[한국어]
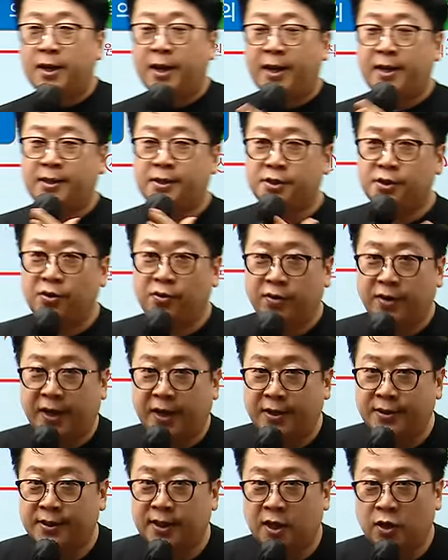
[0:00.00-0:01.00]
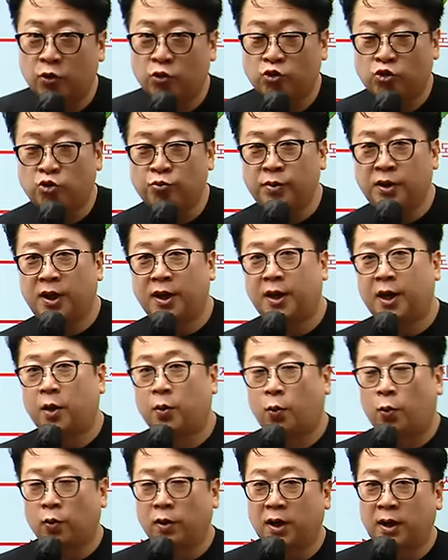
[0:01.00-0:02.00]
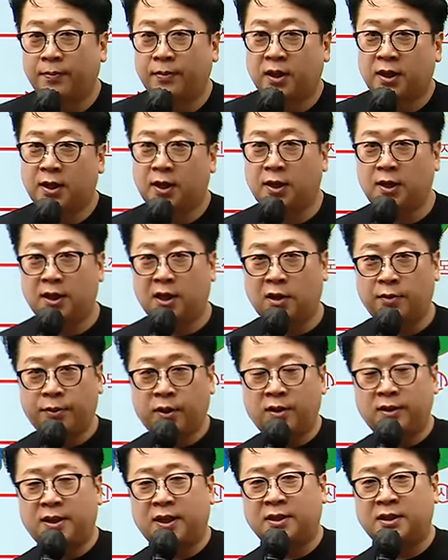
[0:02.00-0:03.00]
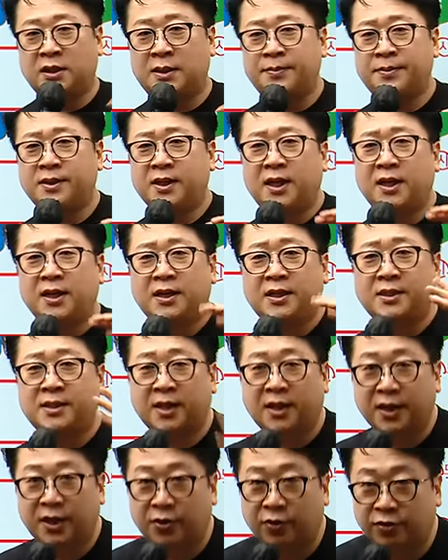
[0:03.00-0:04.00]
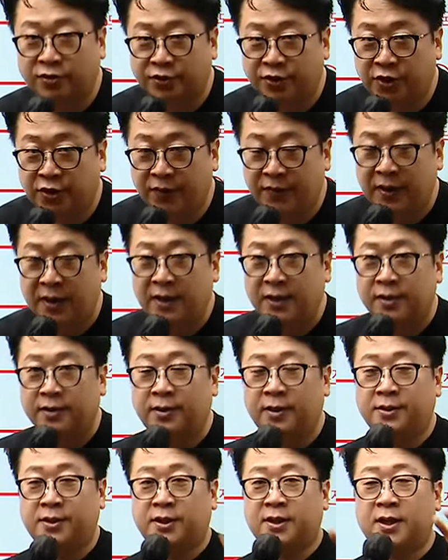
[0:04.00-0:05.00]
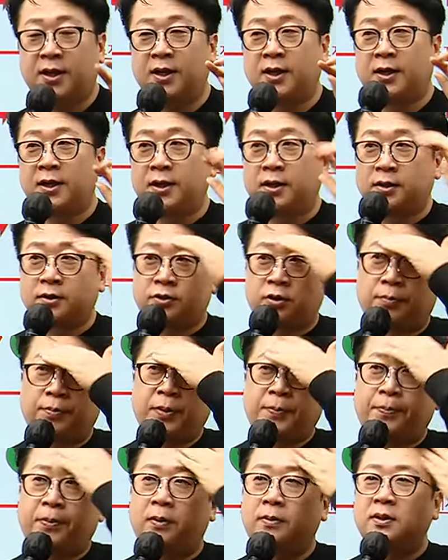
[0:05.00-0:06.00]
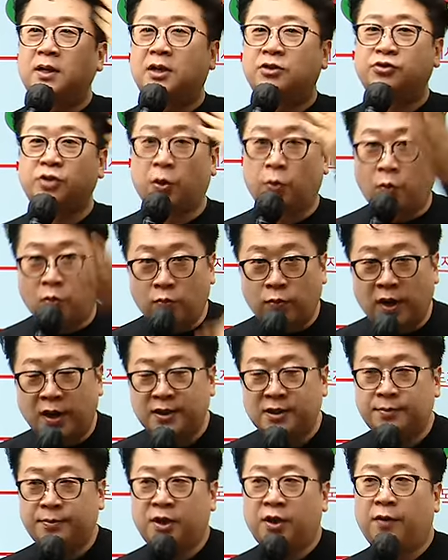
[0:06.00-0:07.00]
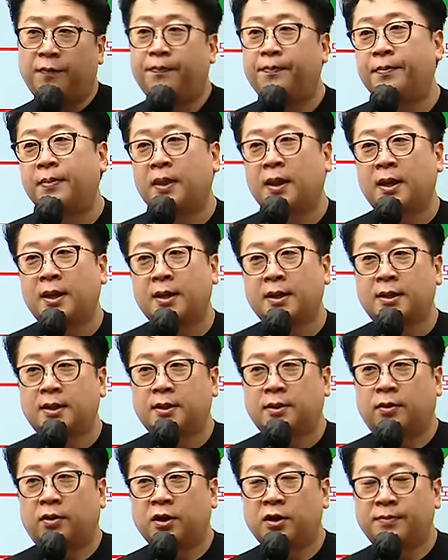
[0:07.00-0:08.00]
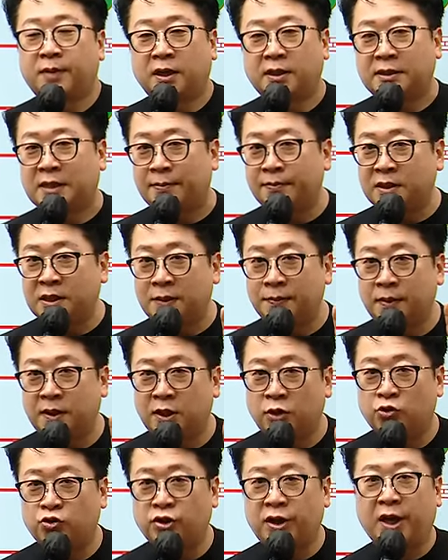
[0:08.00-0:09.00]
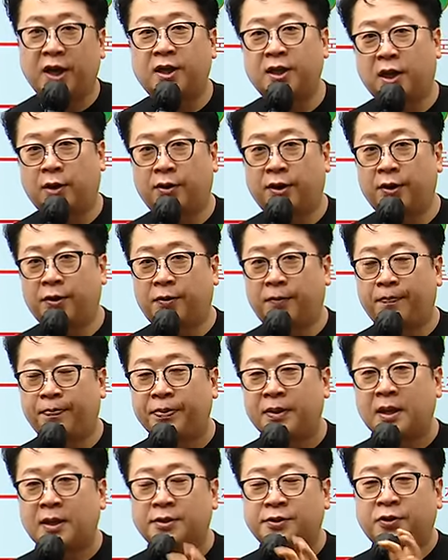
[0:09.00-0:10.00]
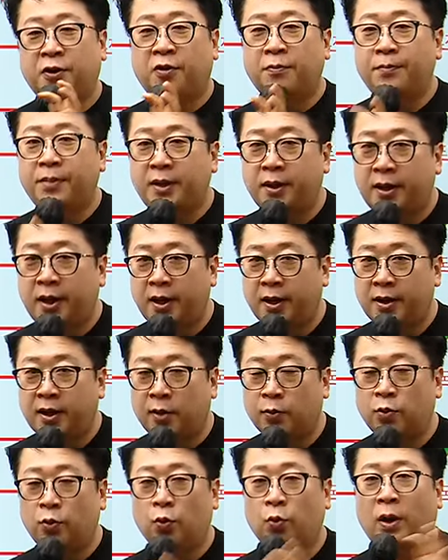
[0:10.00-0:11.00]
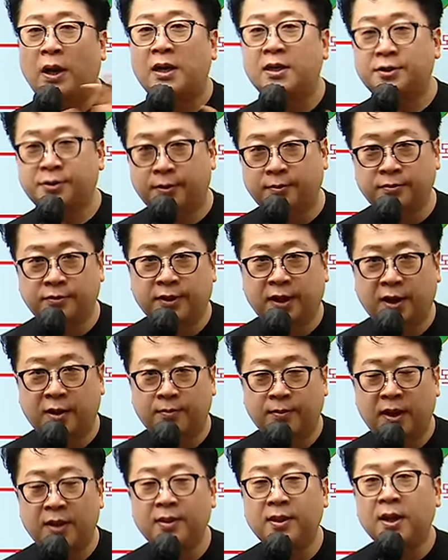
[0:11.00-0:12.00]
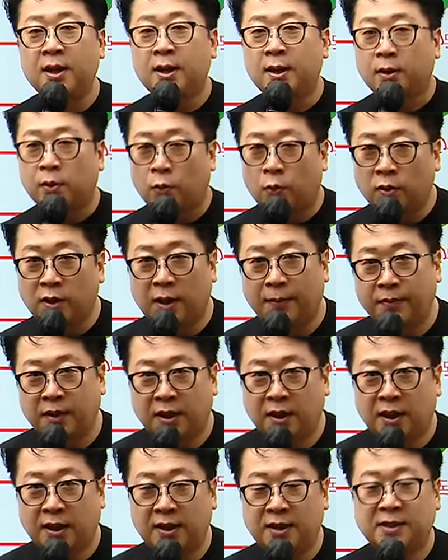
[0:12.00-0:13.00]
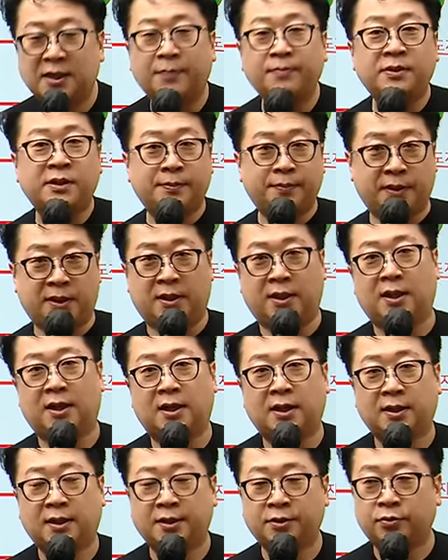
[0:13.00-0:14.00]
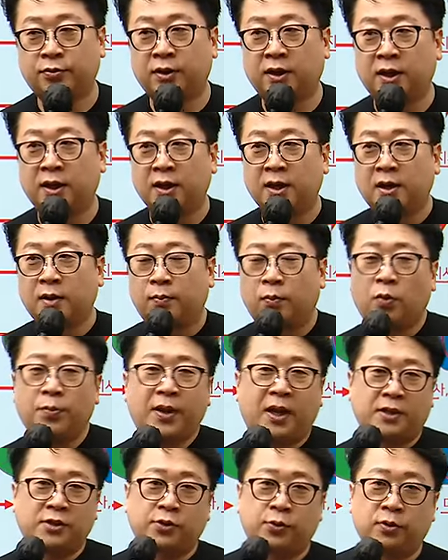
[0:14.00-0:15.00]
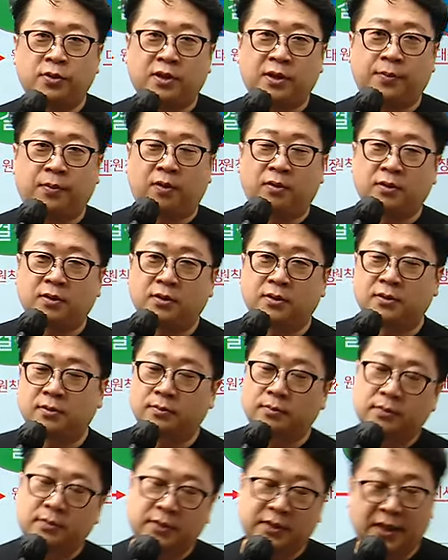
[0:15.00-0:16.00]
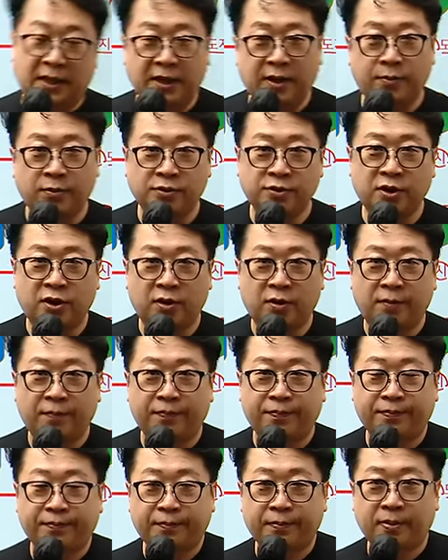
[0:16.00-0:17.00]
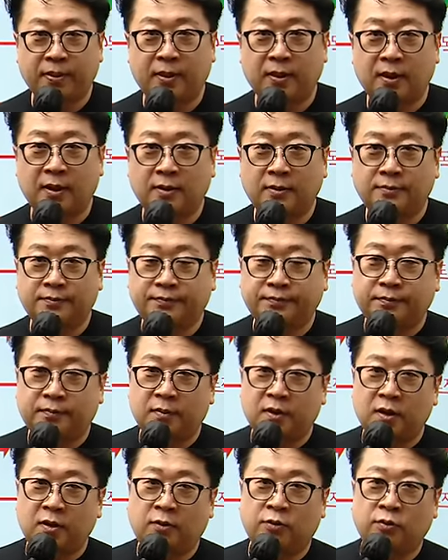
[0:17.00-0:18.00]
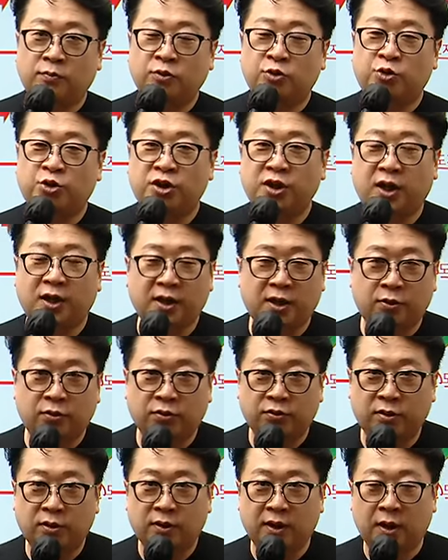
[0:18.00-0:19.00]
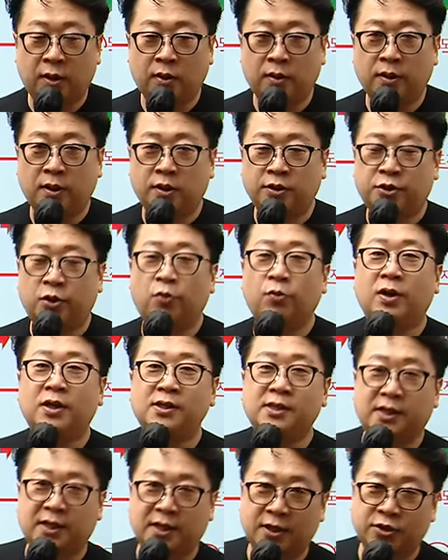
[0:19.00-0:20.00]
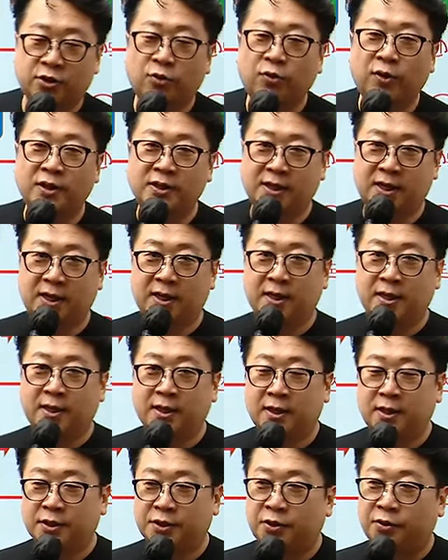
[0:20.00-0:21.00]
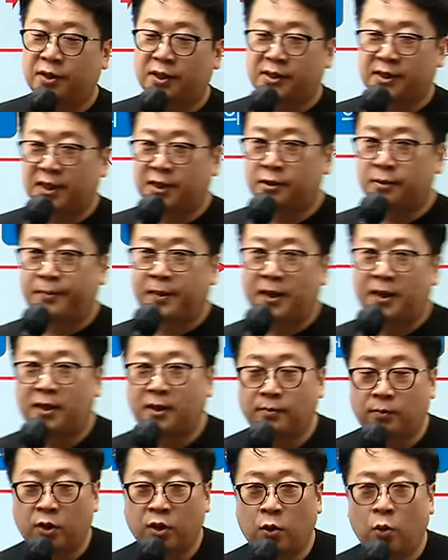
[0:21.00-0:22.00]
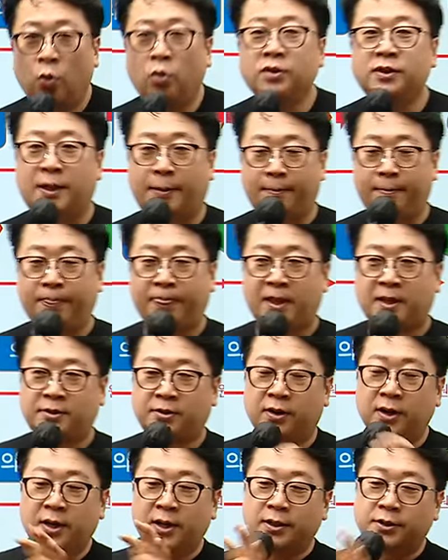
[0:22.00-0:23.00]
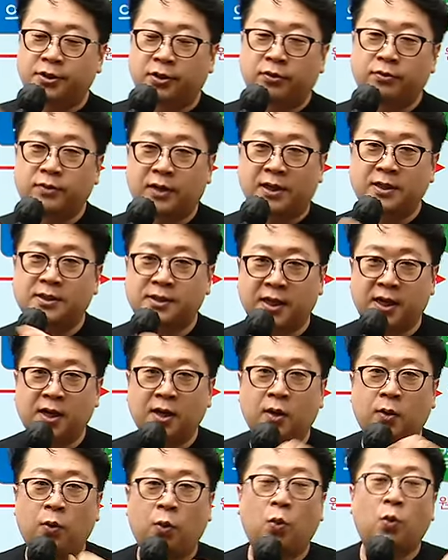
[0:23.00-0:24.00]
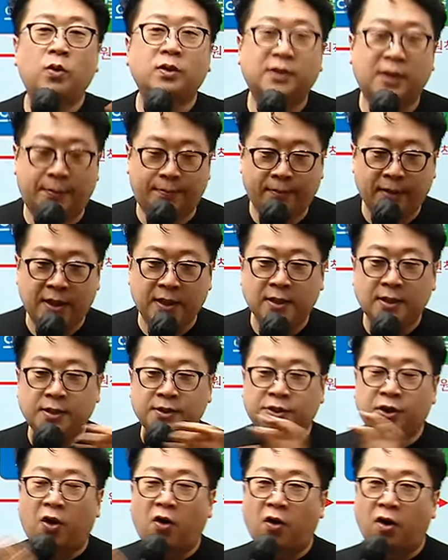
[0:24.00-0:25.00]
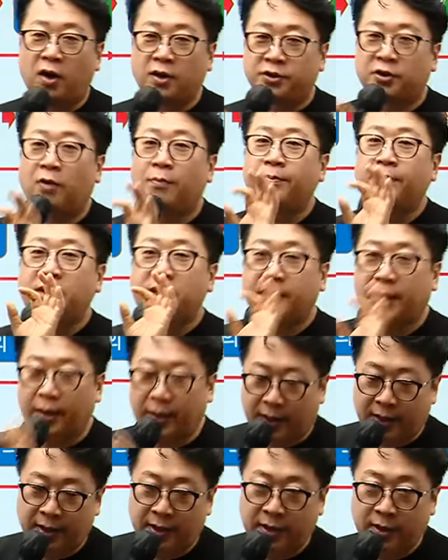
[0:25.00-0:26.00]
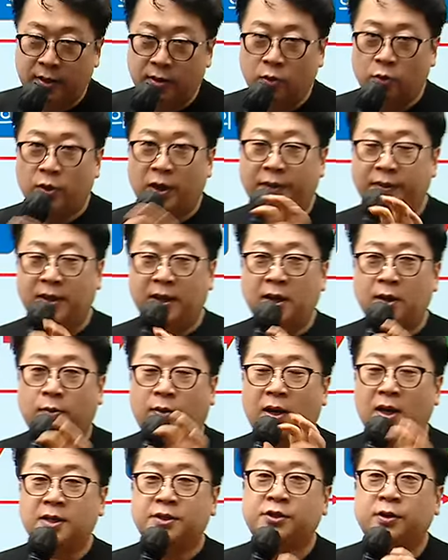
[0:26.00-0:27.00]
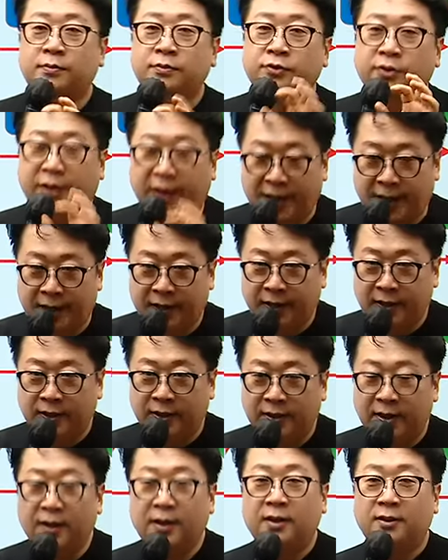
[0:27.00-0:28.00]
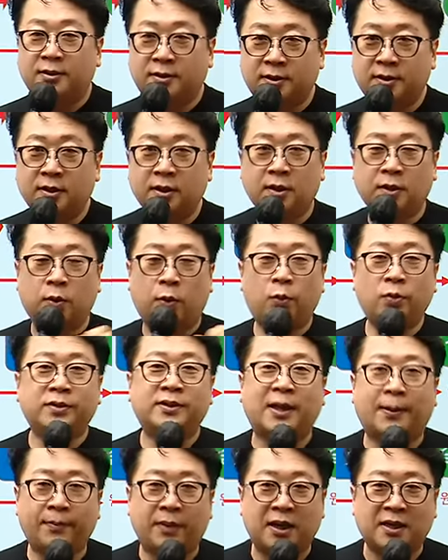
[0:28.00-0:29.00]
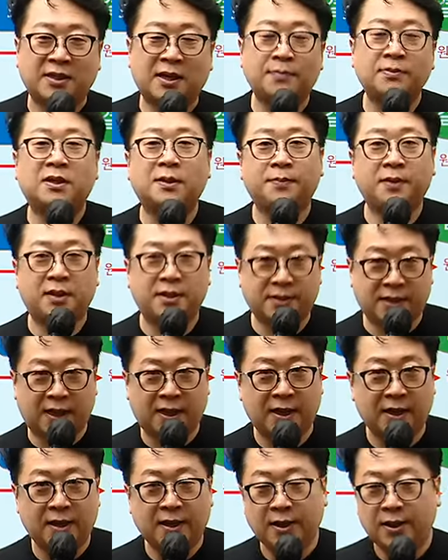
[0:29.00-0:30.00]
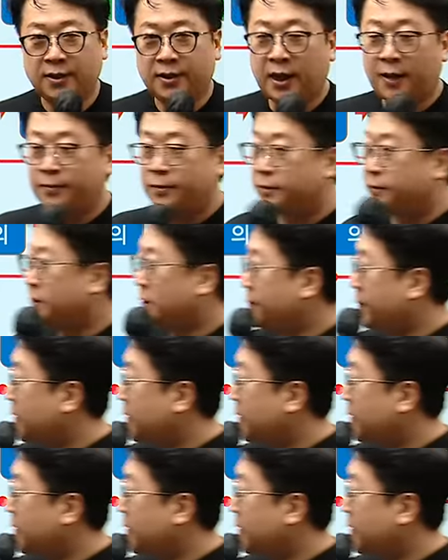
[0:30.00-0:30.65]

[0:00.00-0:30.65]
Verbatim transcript: 행정계획상 주민에게 공람 기간이 나오면 다 10살 이상이거든요. 근데 제가 정비법을 나중에 공부하시면 거기만 30일이 두 개가 나와요. 정비계획하고 관리처분 계획만 공남 기간이 30일이야. 그래서 우리 몸이 안 좋을 때 먹는 약이 뭐죠? 음. 어떤 뭐 쥐약이라고 그러더라고. 어. 정관장이야, 정관장. 정관장에서 발행한 뭐 홍삼. 그래서 정관장, 홍삼, 정, 정비계획, 관, 관리처분계획. 얘네들은 홍삼 30일 이상. 대부분이